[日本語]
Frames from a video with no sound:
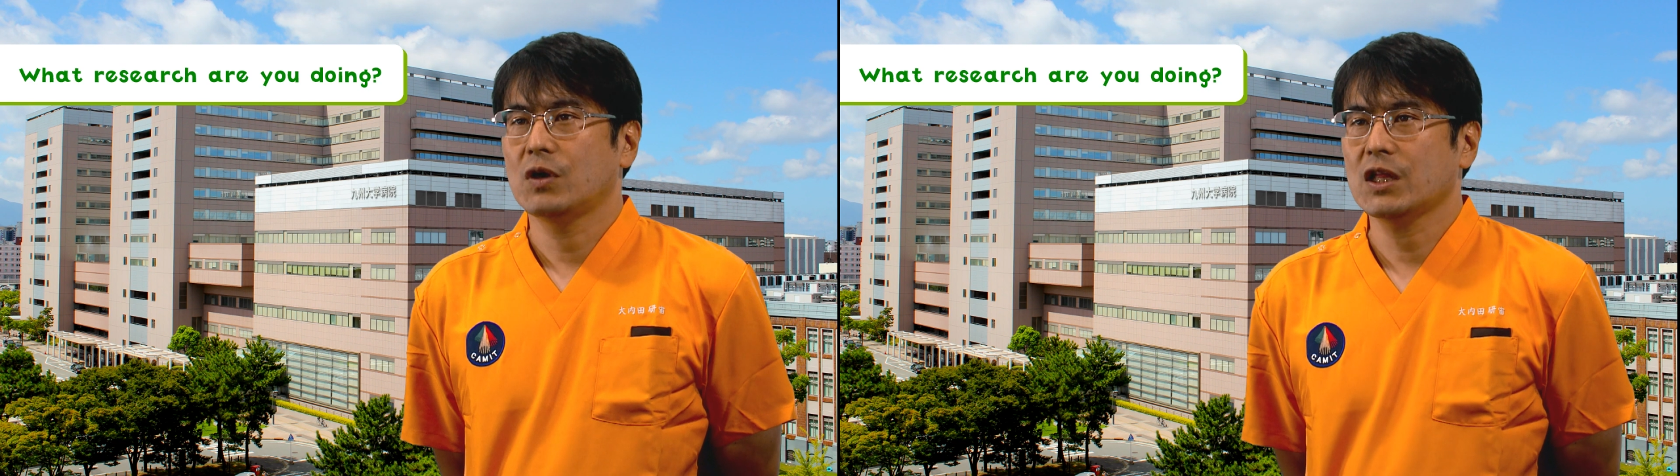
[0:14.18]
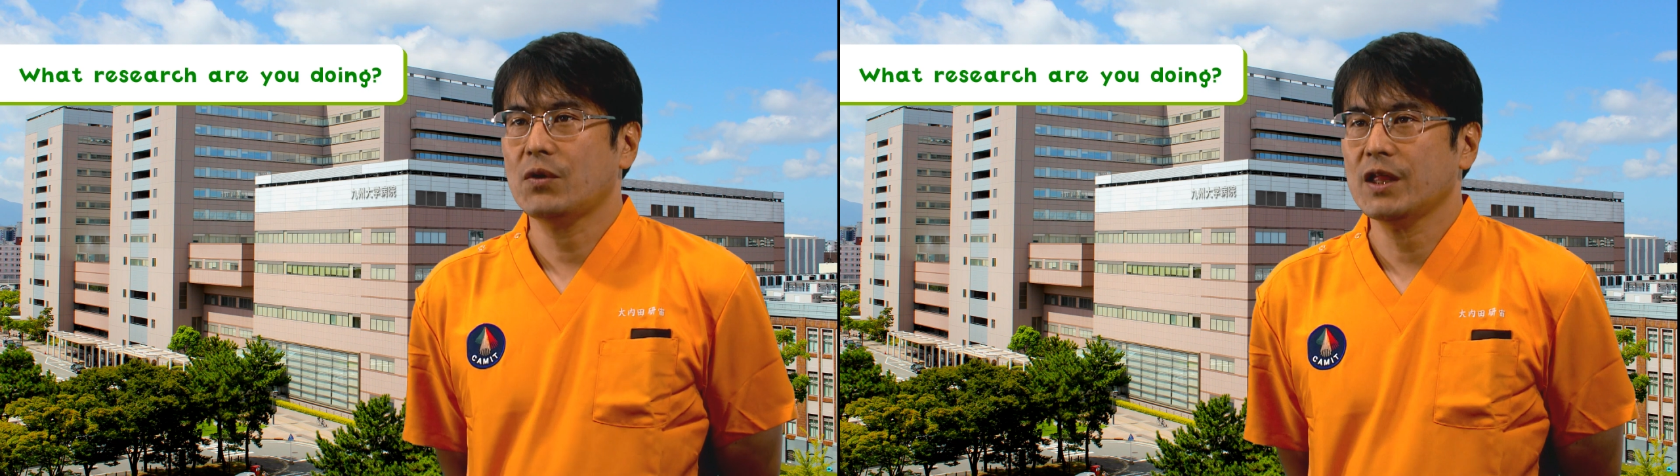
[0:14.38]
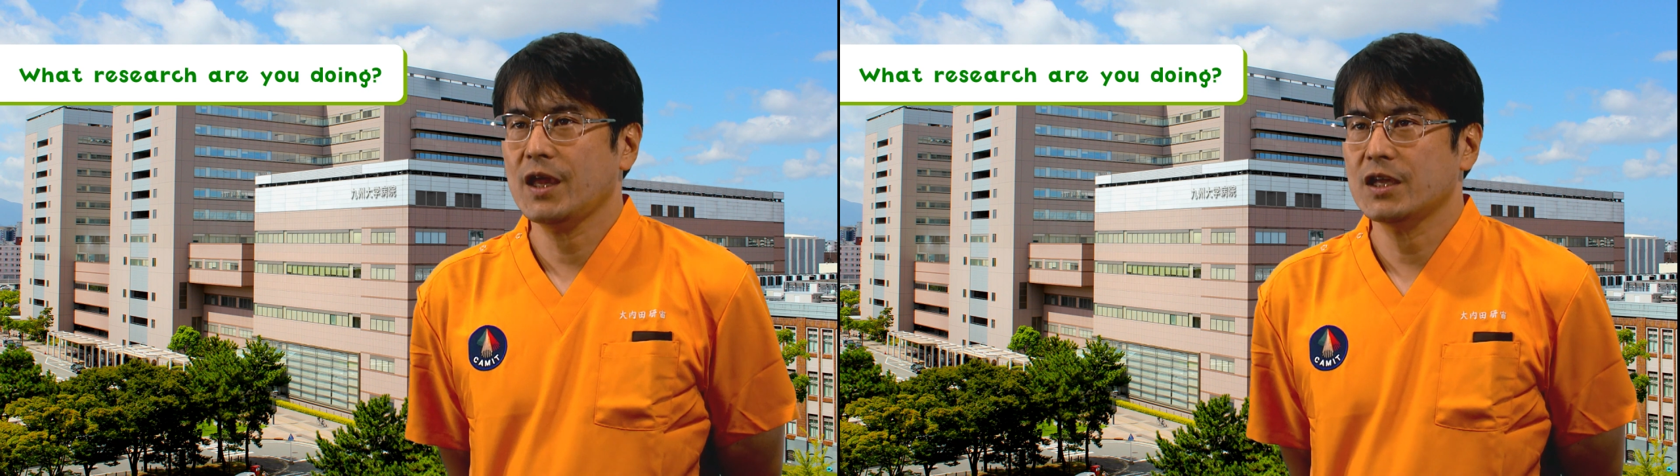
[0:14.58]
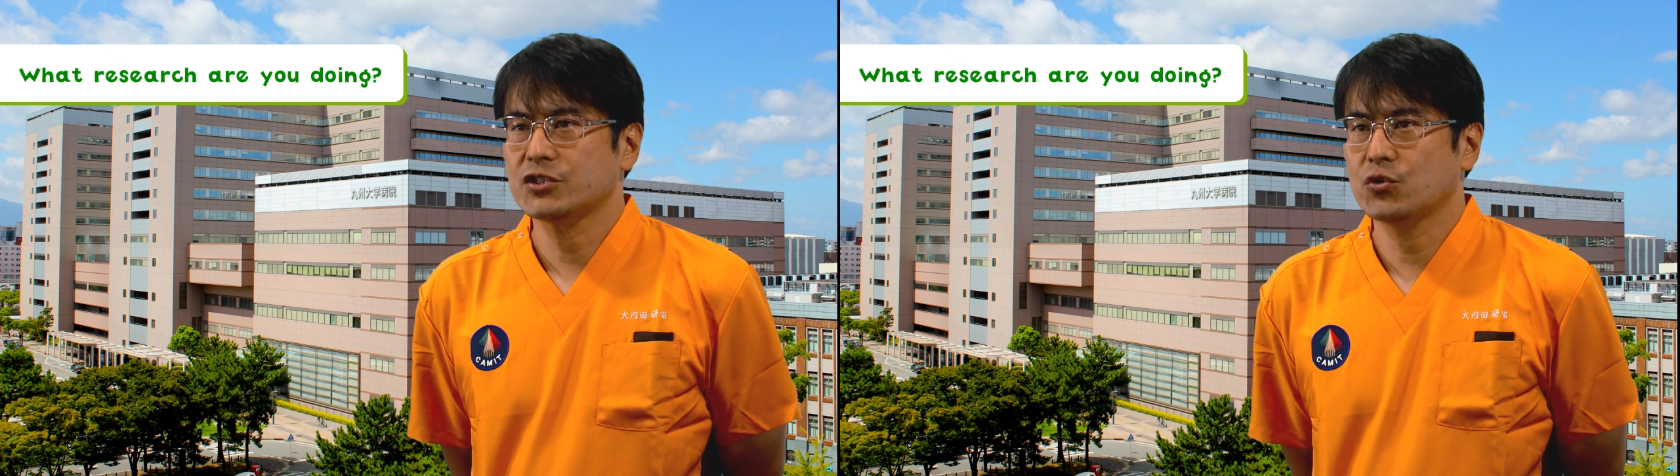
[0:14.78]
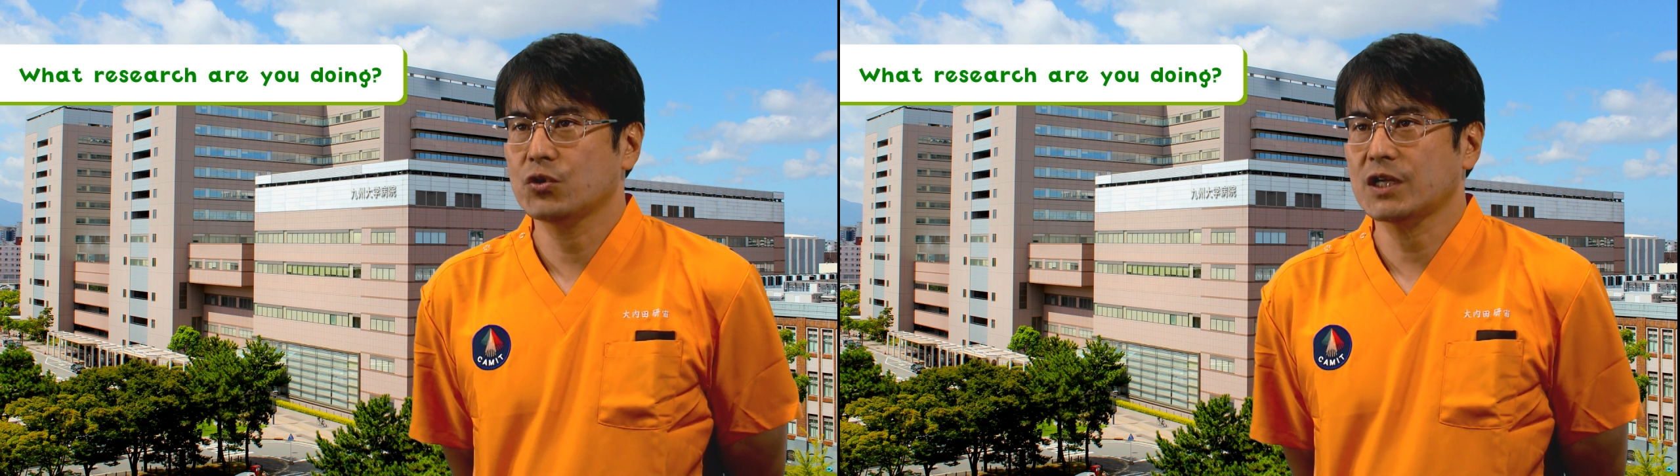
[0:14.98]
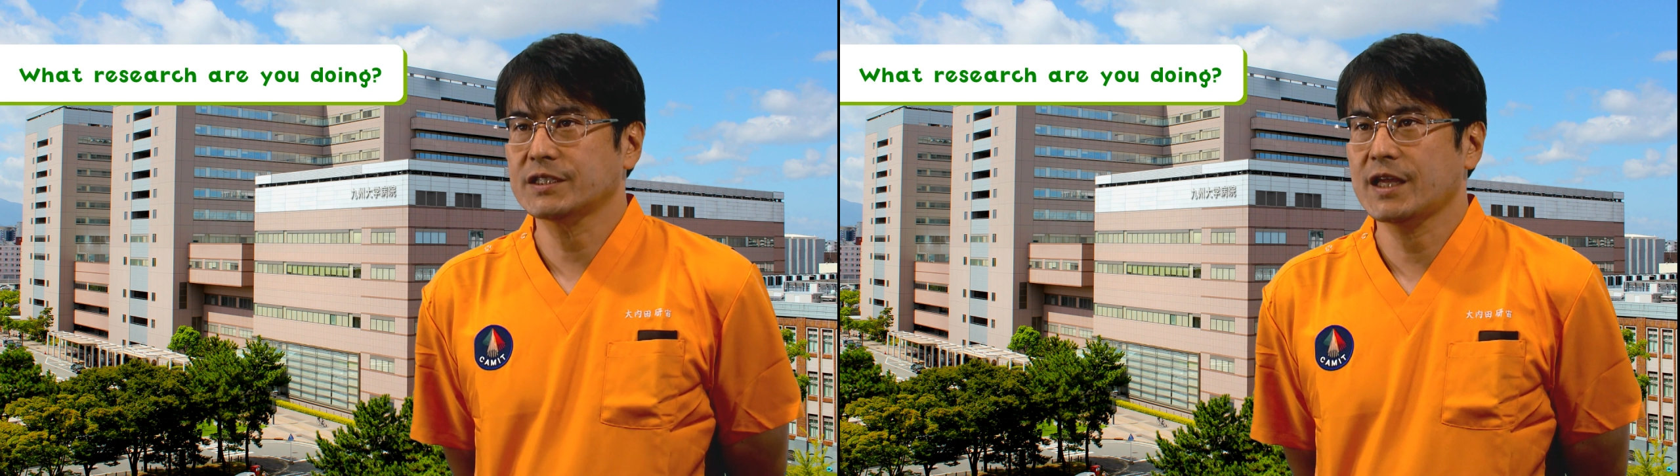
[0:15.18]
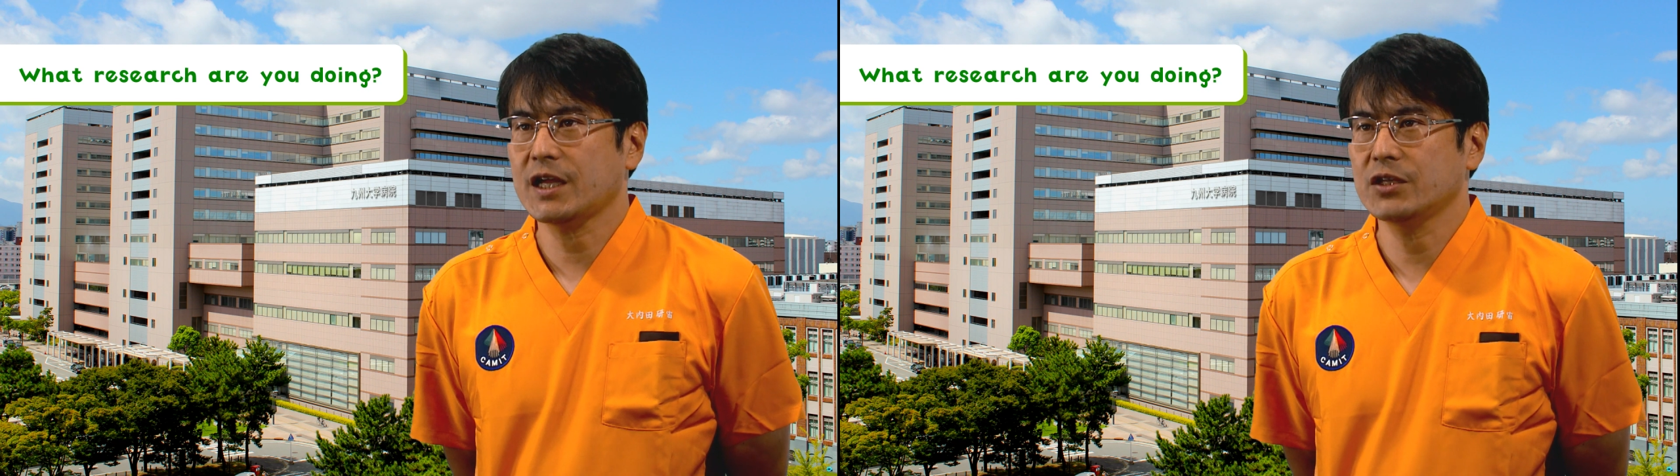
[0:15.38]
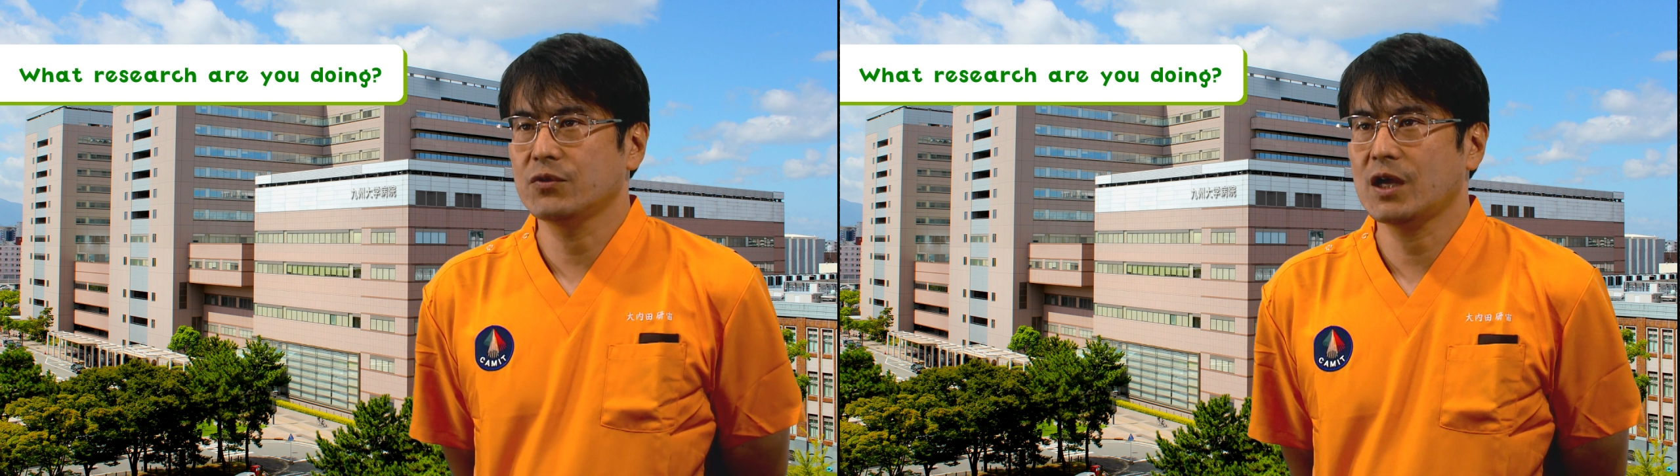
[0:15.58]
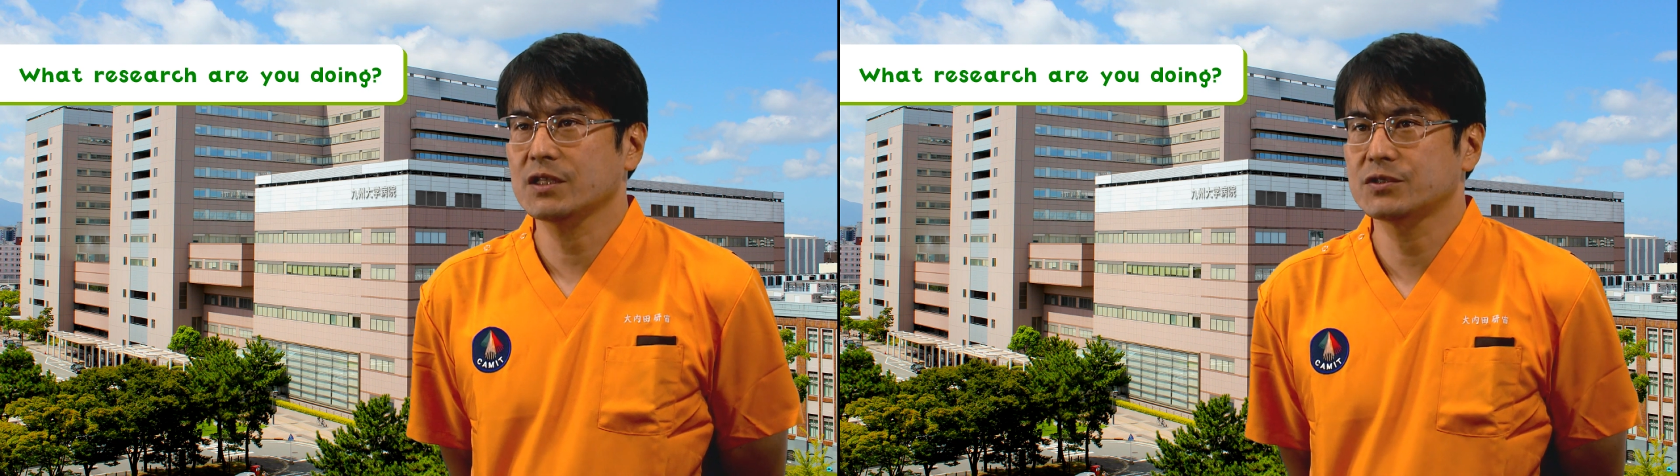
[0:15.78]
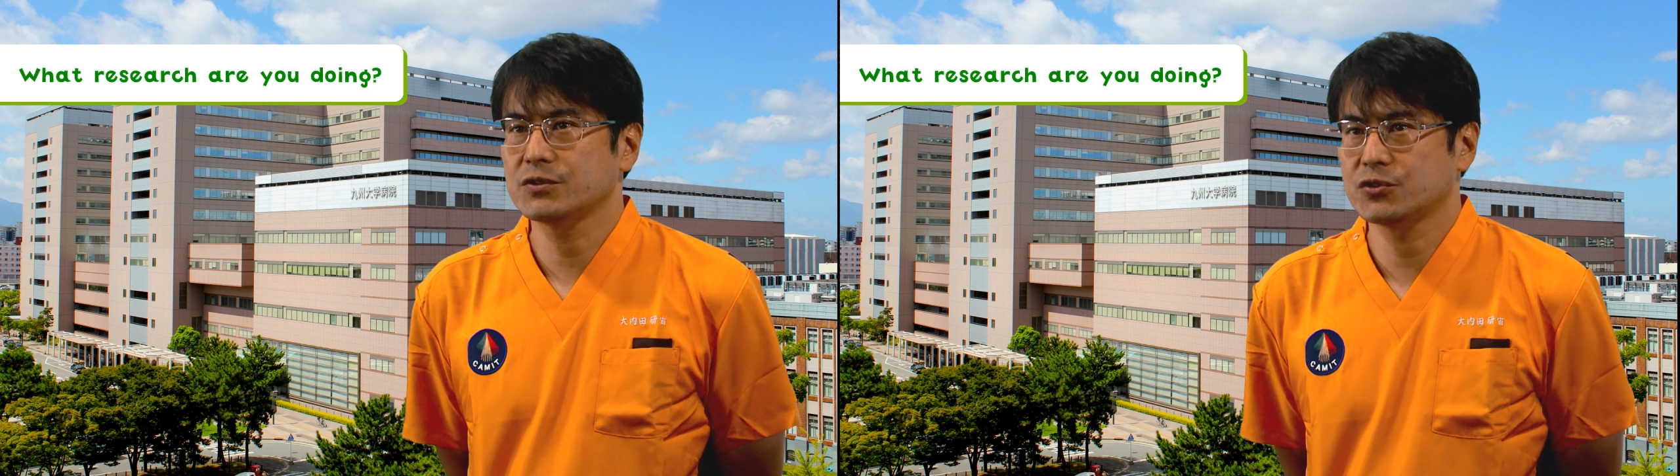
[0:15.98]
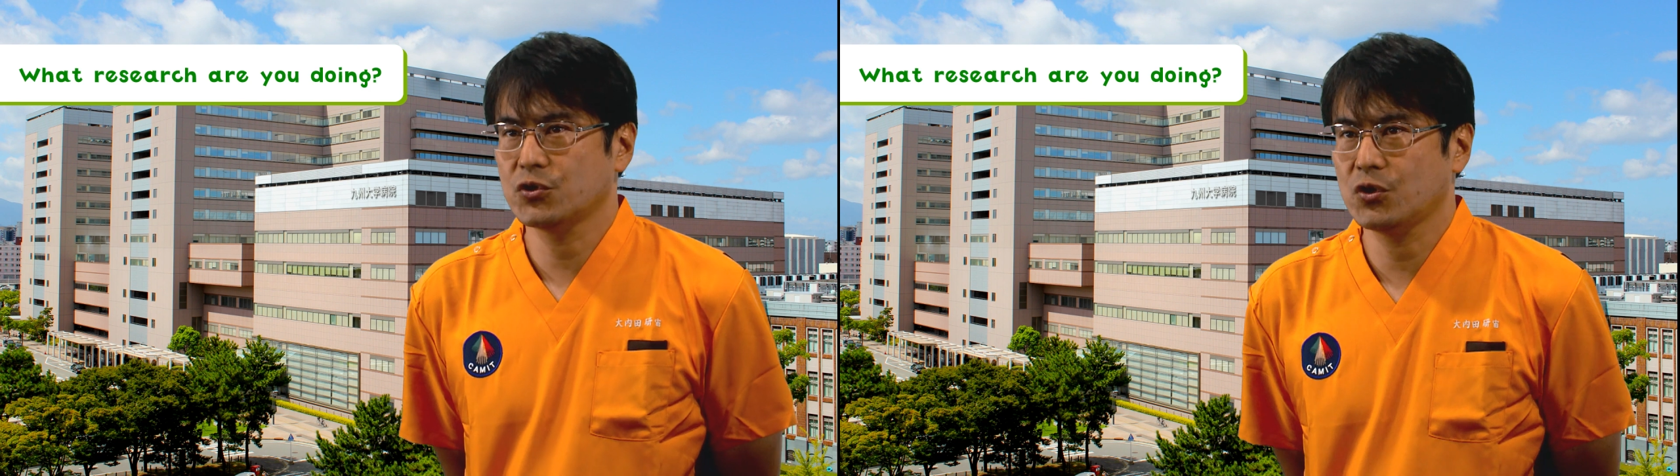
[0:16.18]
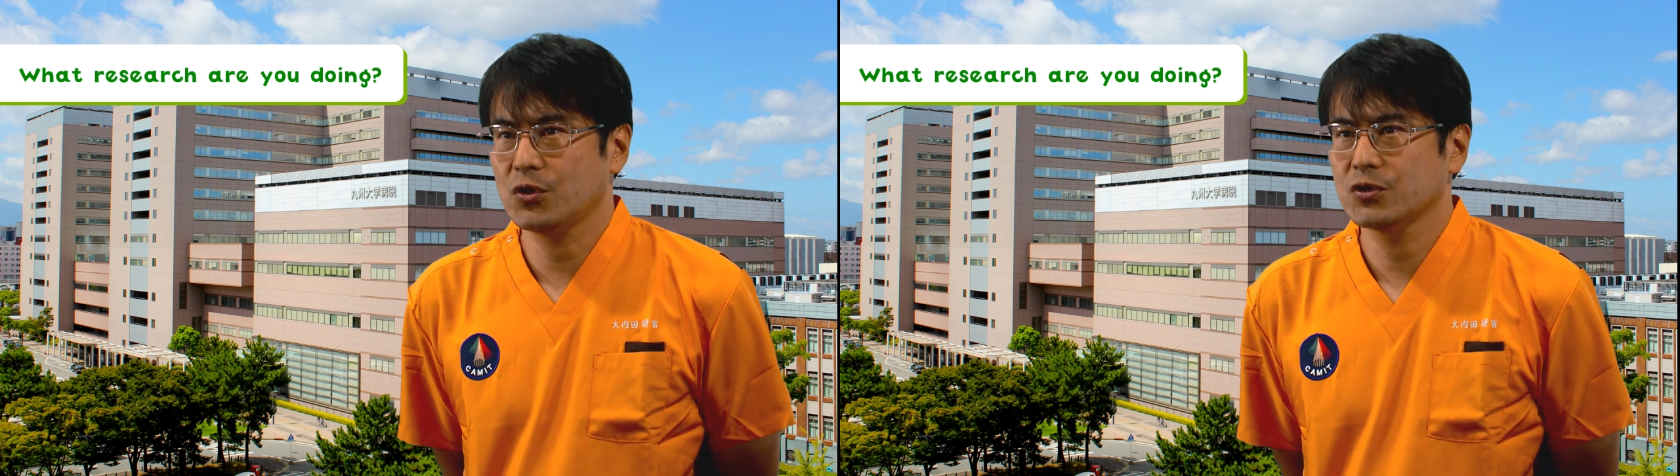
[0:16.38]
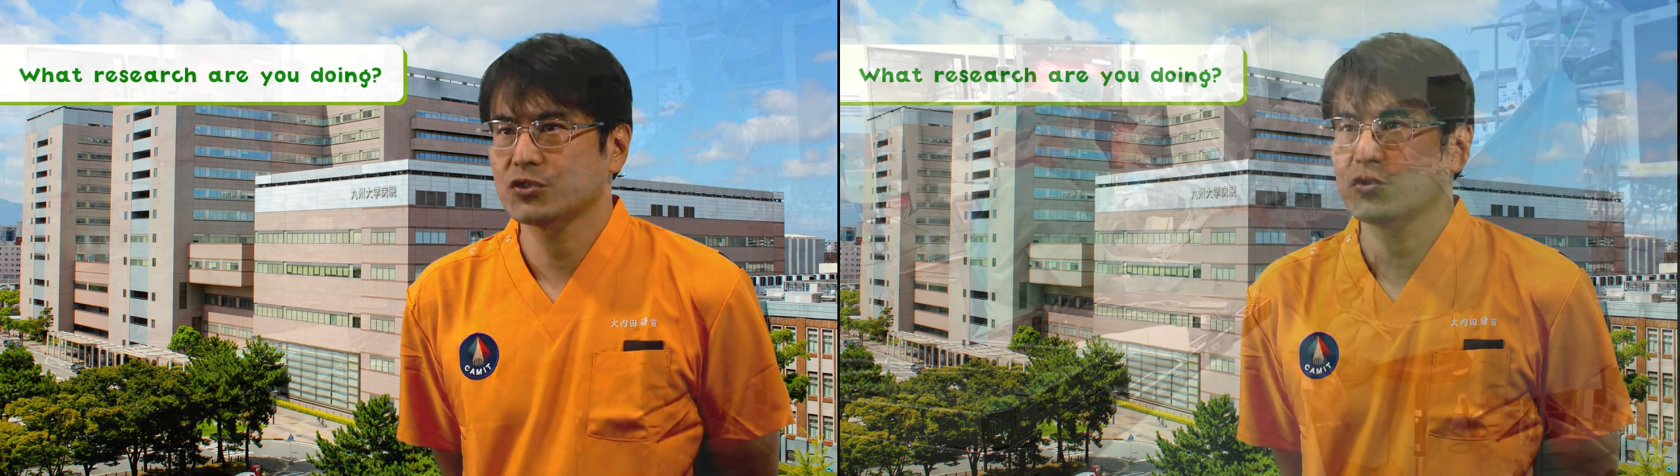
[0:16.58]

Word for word: 我々消化器外科医は通常